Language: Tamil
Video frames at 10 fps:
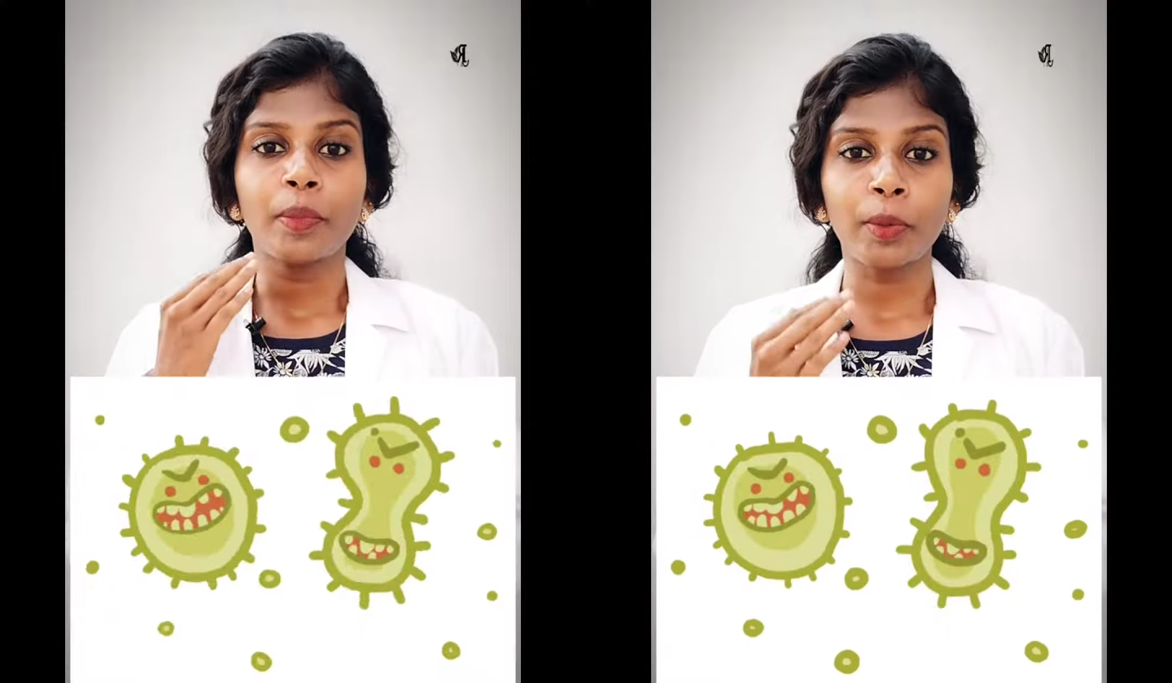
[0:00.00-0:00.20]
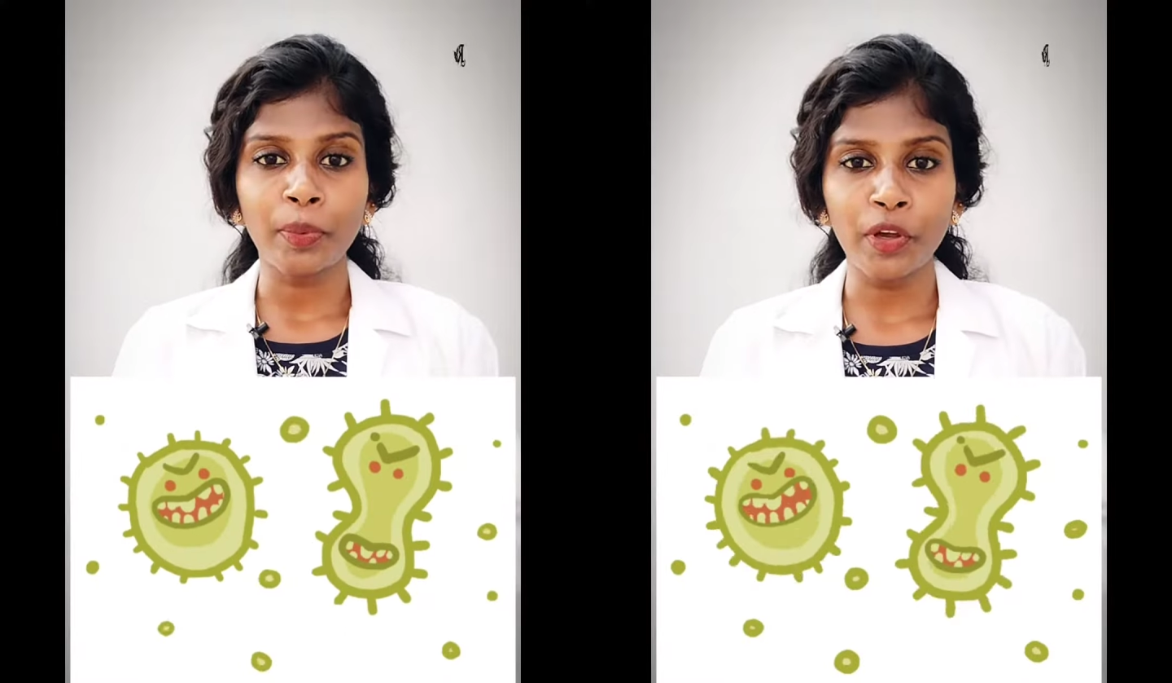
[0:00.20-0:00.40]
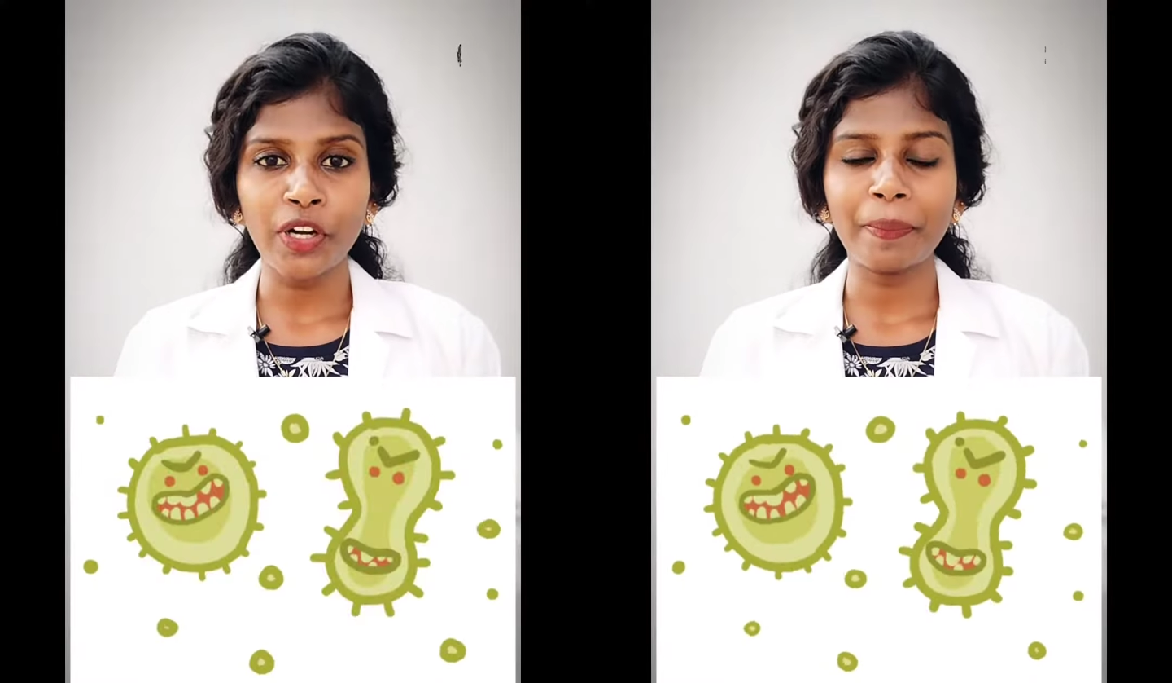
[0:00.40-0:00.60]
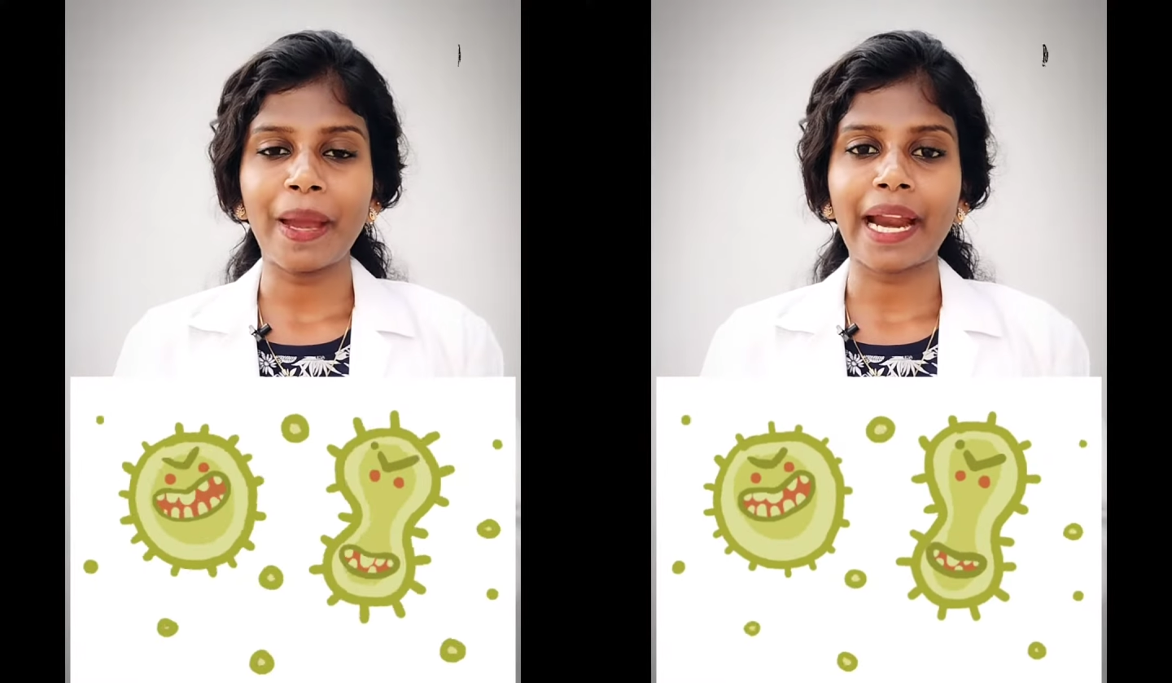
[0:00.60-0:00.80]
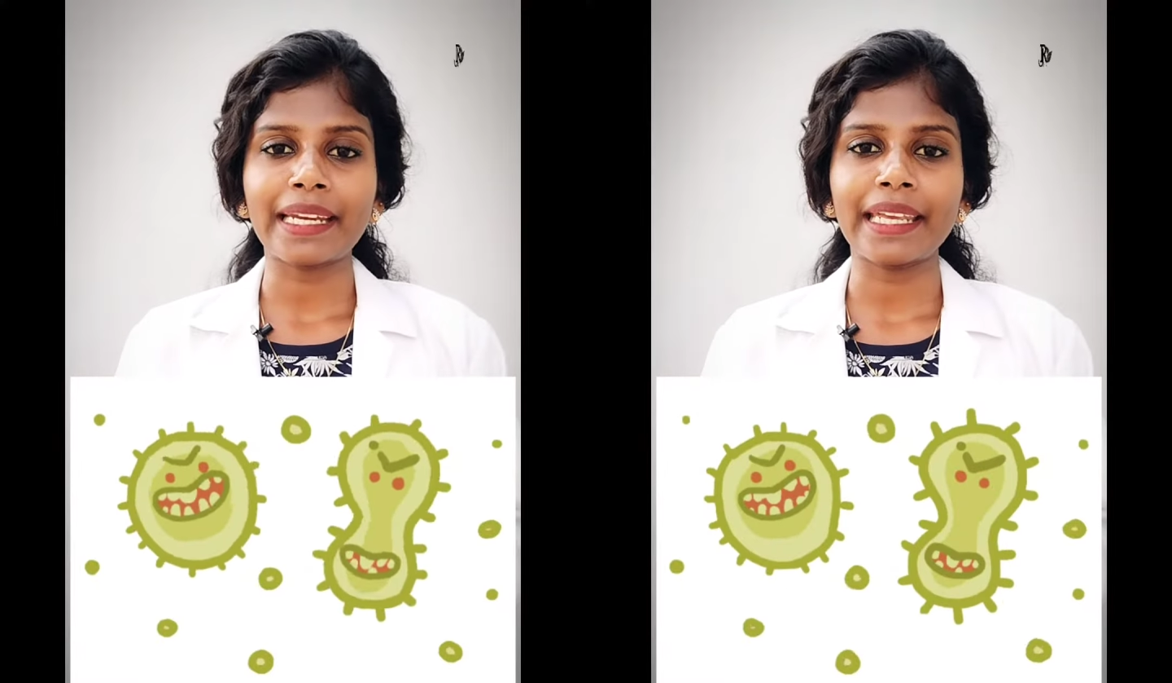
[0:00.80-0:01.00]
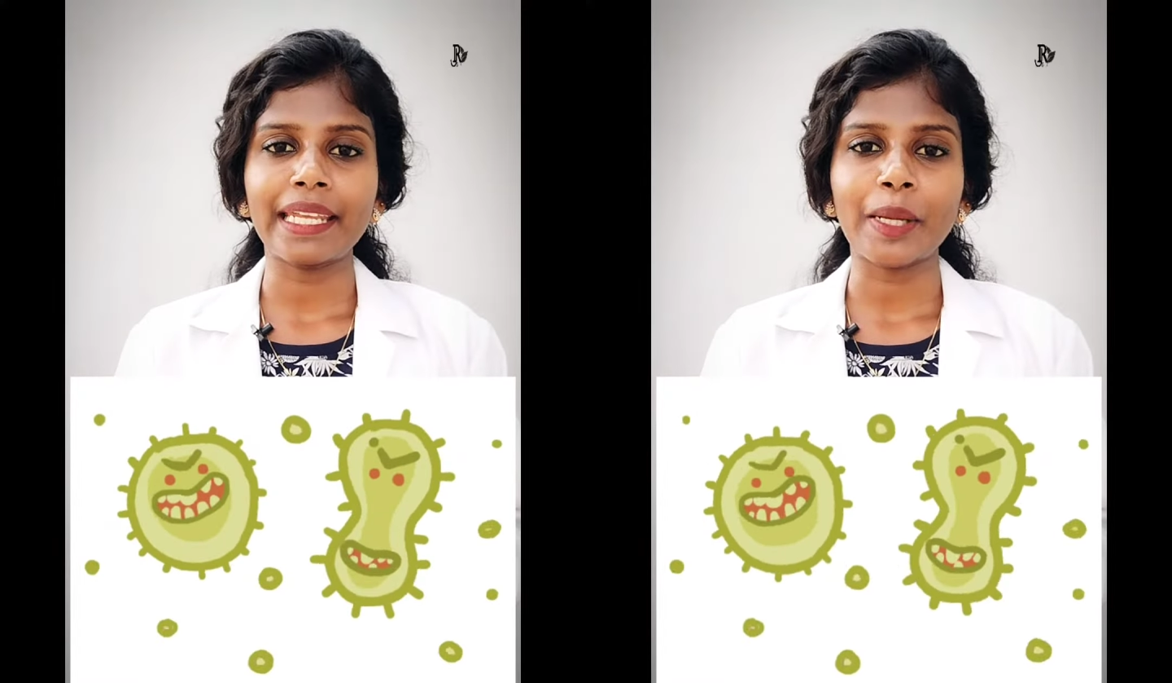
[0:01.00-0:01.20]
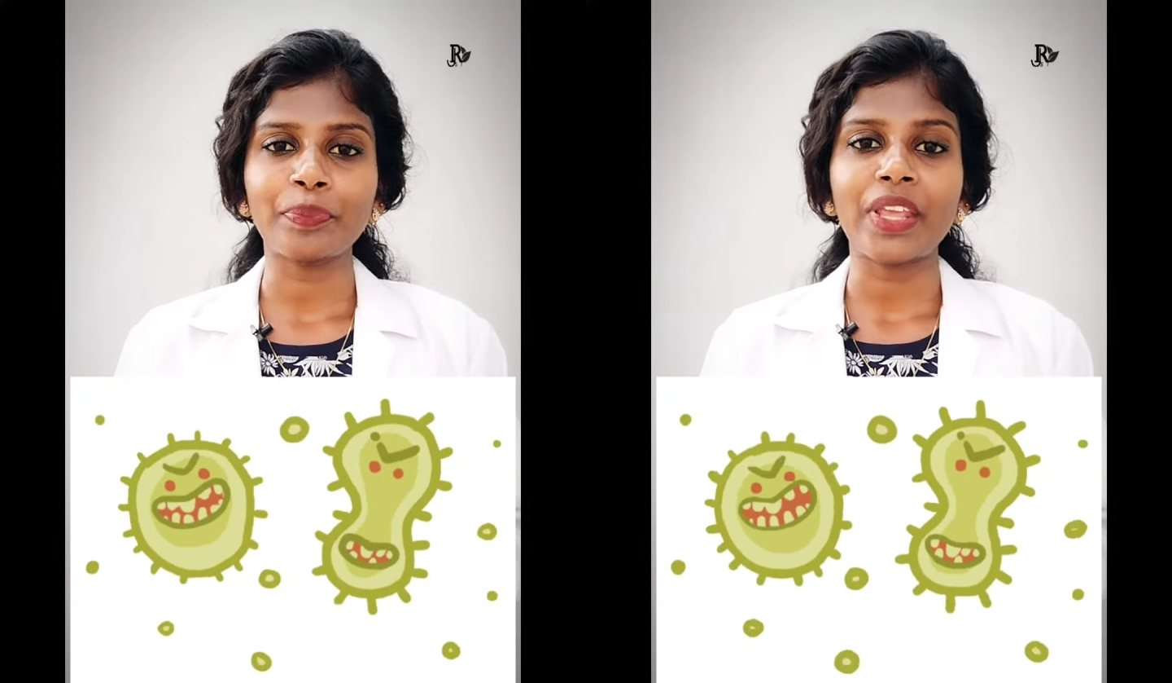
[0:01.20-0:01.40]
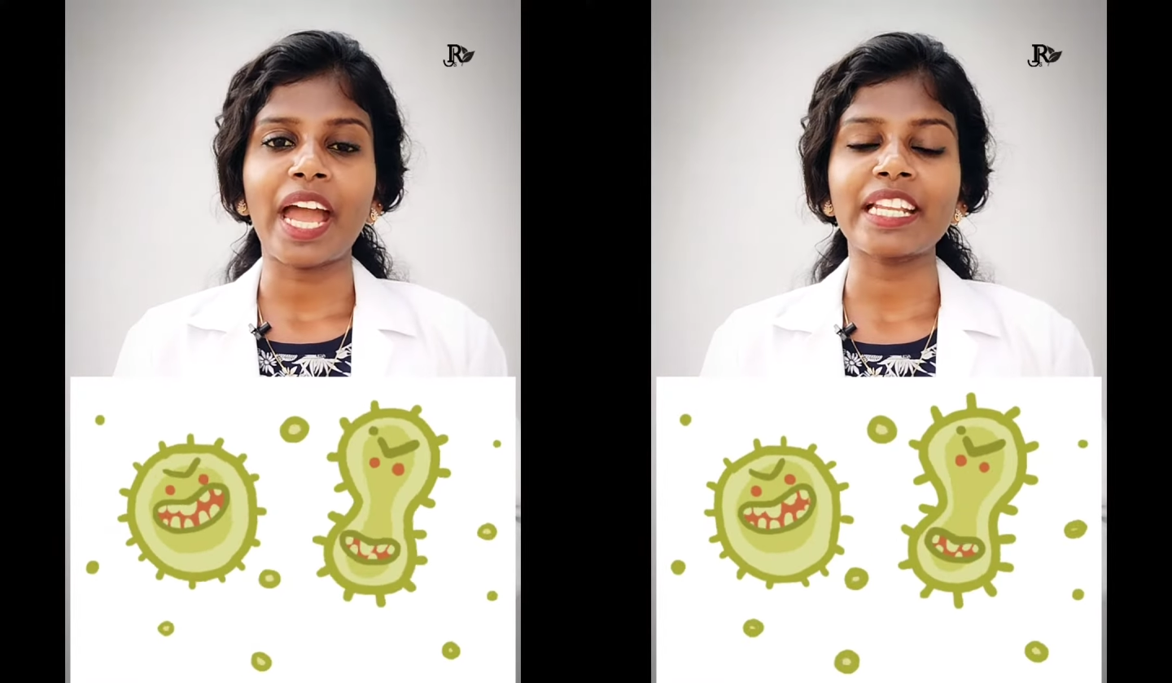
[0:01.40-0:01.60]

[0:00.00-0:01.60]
ப்ரொப்பியோனி பாக்டீரியம்